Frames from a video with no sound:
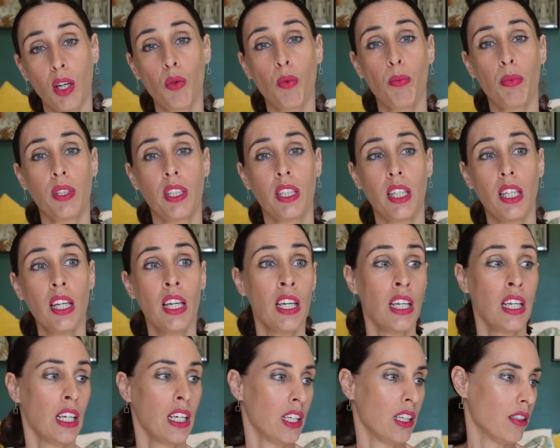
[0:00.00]
compliqué
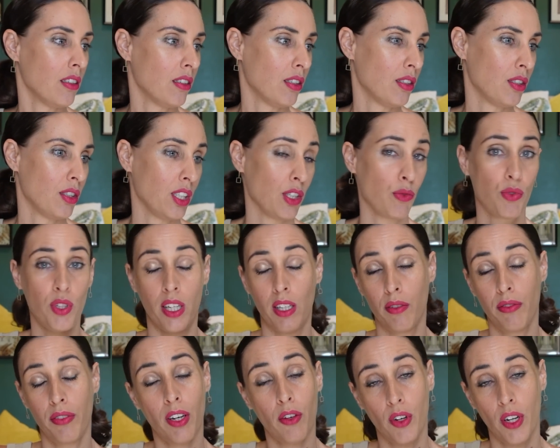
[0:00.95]
euh, et vous allez
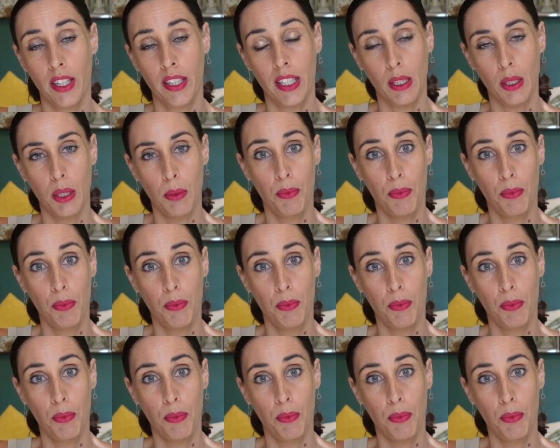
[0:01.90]
faire des,